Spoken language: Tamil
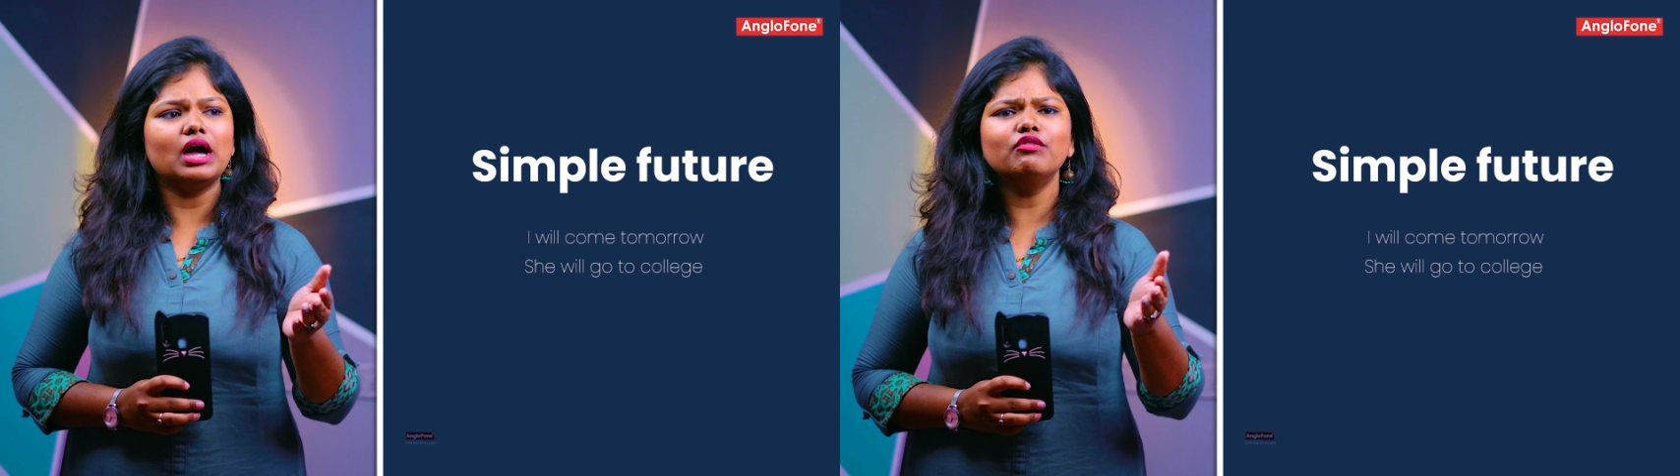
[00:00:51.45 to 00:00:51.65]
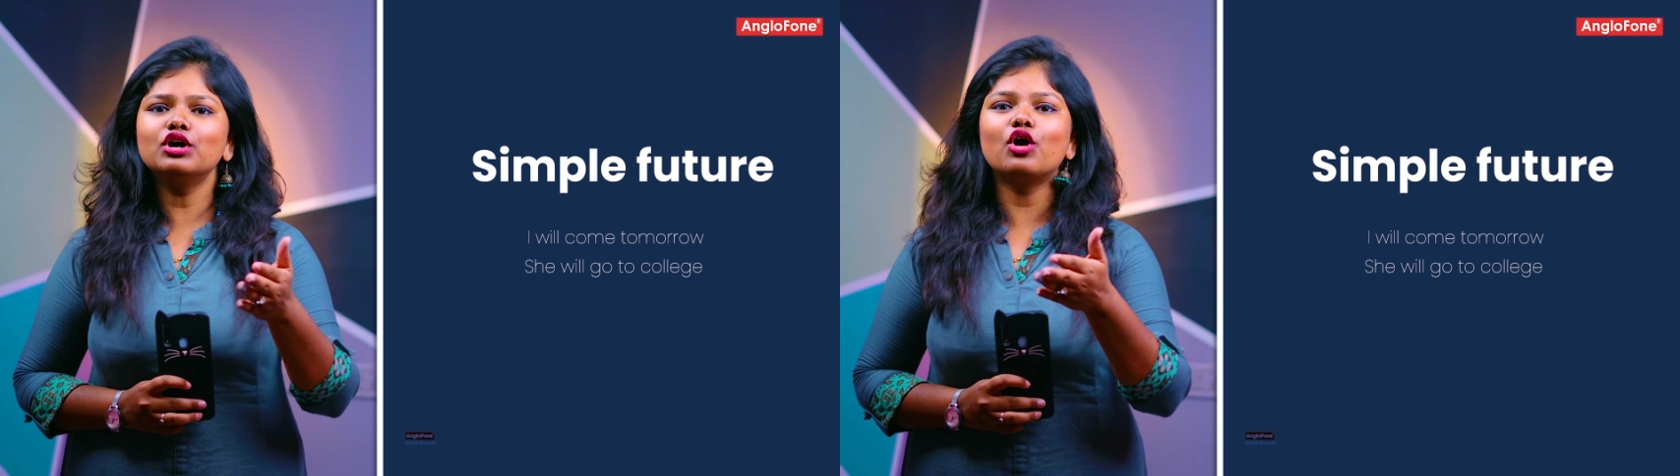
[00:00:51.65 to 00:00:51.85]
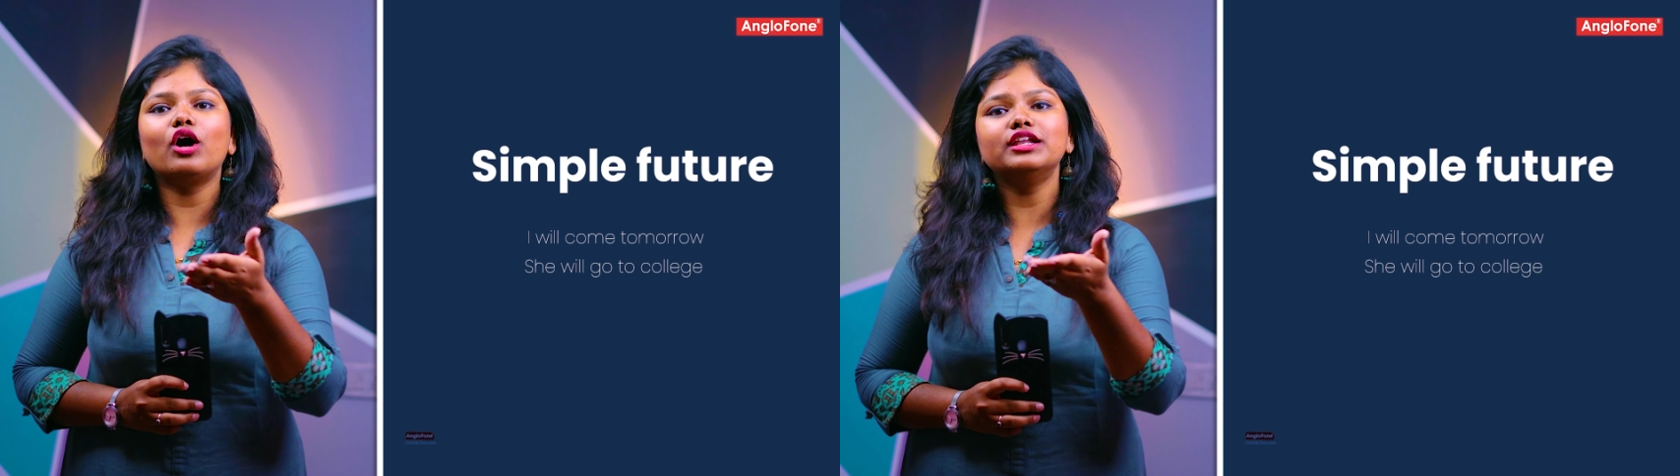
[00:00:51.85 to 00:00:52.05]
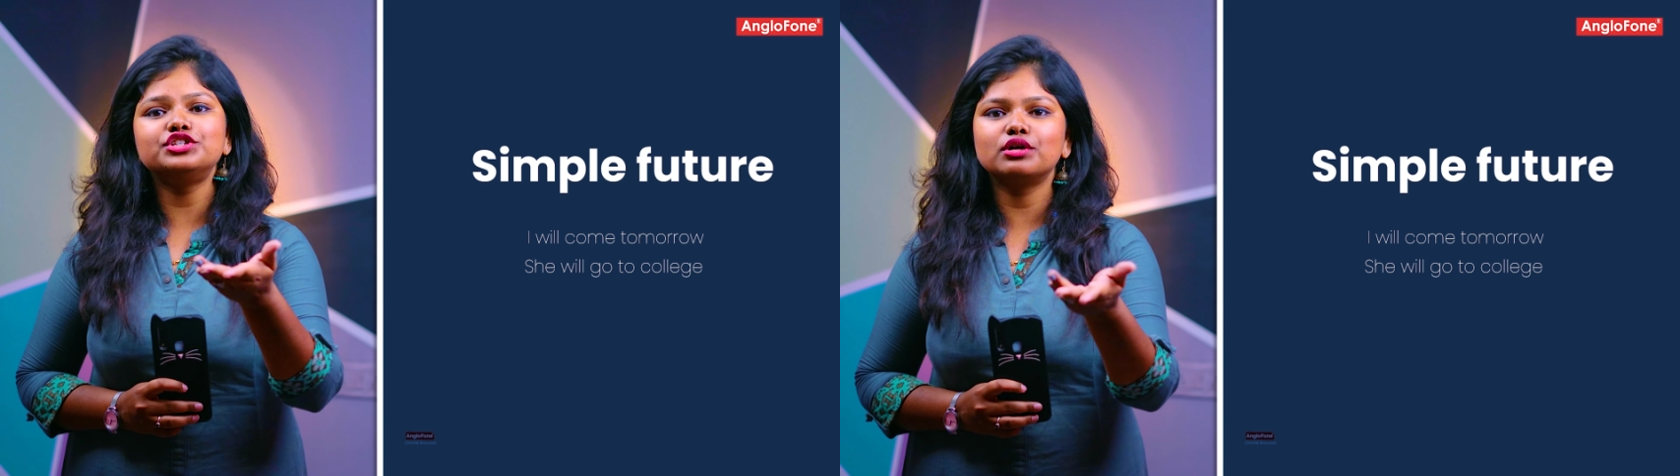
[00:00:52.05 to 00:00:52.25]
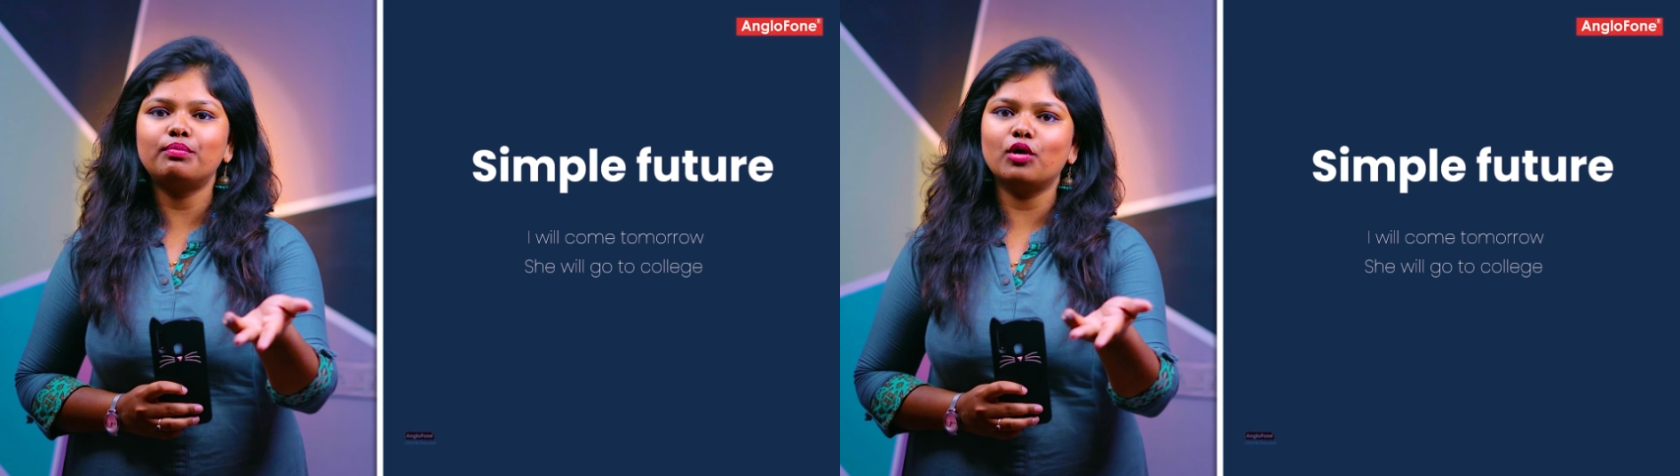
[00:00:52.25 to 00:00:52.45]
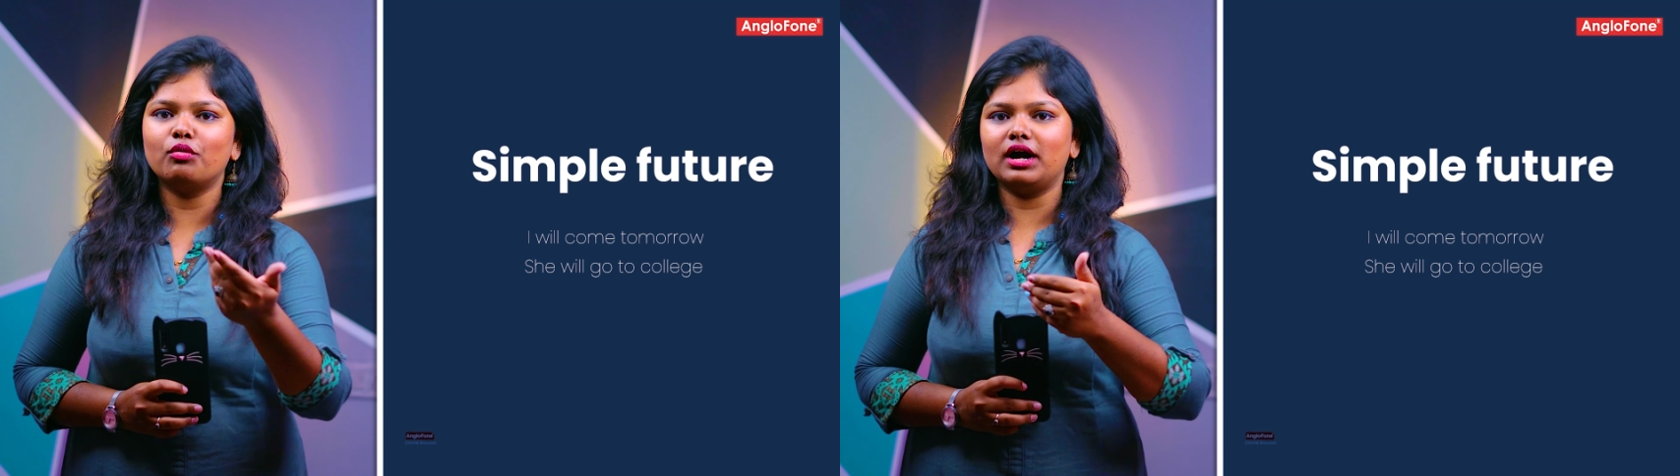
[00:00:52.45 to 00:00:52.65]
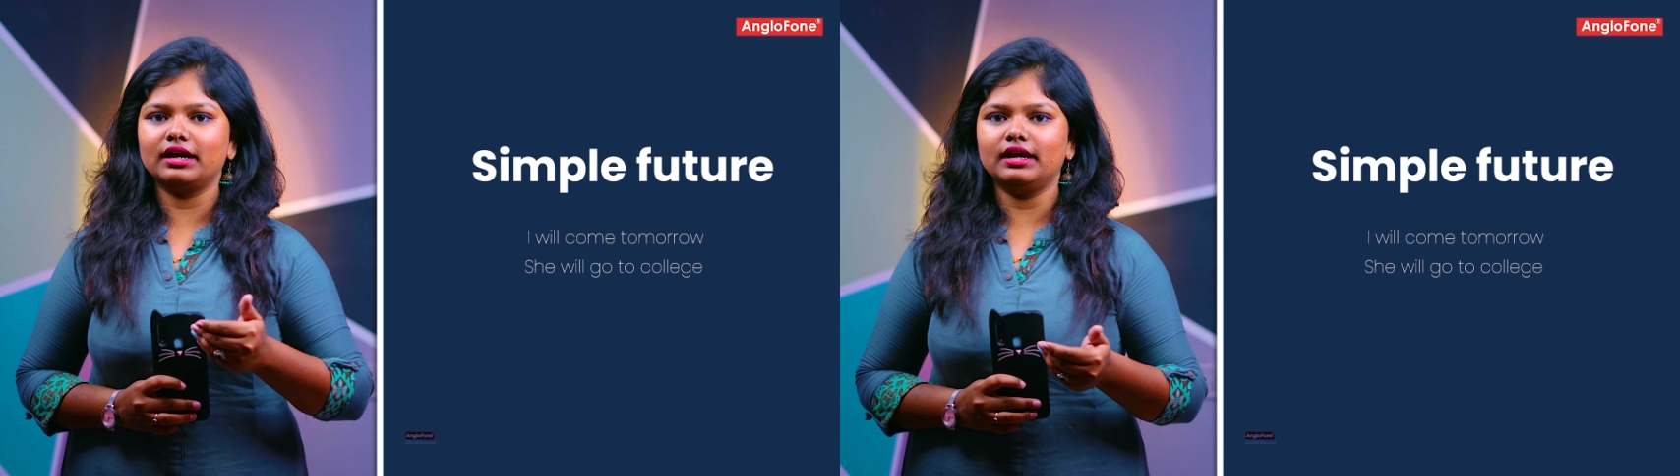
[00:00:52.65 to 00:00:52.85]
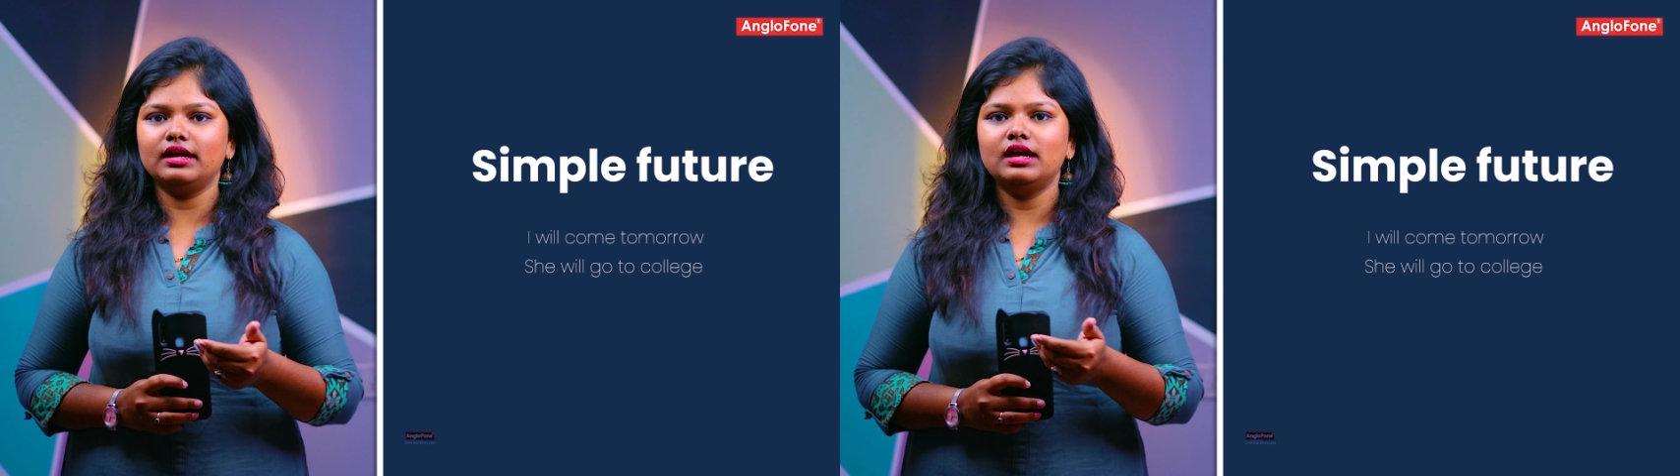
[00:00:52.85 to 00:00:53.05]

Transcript: அவங்க காலேஜுக்கு போவாங்க